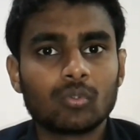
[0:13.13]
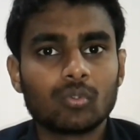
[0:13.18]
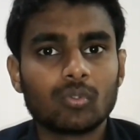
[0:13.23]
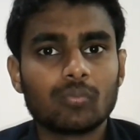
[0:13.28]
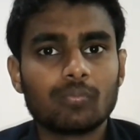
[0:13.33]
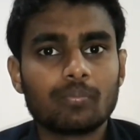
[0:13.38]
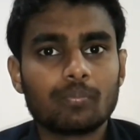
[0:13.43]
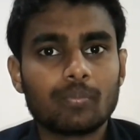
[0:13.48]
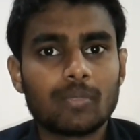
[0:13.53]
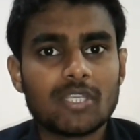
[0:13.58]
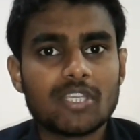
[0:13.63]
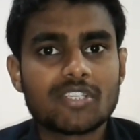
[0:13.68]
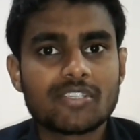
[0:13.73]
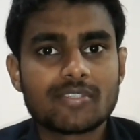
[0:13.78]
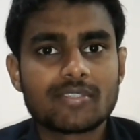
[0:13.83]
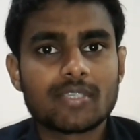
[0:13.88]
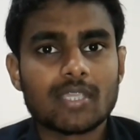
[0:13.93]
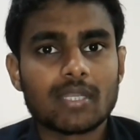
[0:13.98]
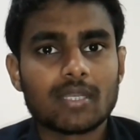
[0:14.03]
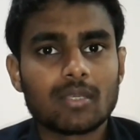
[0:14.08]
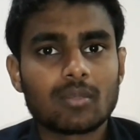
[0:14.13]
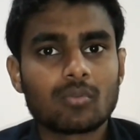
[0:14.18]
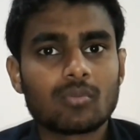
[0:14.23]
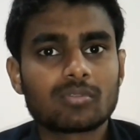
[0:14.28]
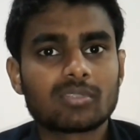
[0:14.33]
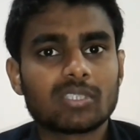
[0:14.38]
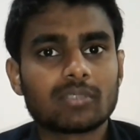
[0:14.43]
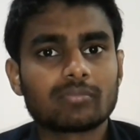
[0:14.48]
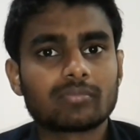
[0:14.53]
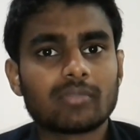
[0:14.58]
तो प्लीज़ चैनल को
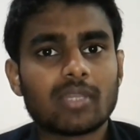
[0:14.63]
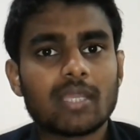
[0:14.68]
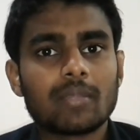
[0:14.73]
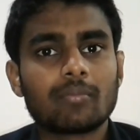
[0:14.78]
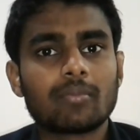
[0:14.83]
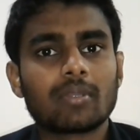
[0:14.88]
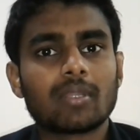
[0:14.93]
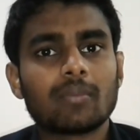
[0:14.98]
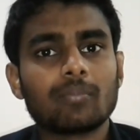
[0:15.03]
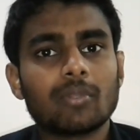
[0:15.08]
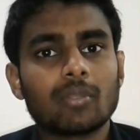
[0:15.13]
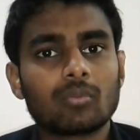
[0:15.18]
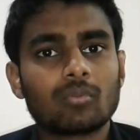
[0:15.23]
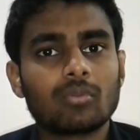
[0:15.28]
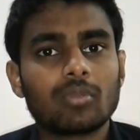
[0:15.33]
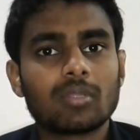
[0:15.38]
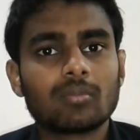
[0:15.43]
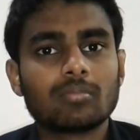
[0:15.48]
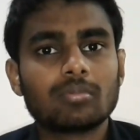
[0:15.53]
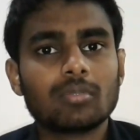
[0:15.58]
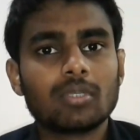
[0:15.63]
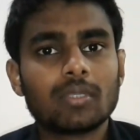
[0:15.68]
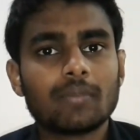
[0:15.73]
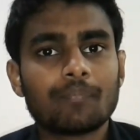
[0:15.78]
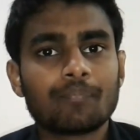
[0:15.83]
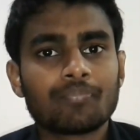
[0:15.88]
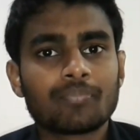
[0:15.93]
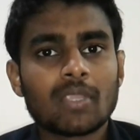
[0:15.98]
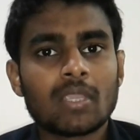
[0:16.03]
सब्सक्राइब करना बिल्कुल ना भूलें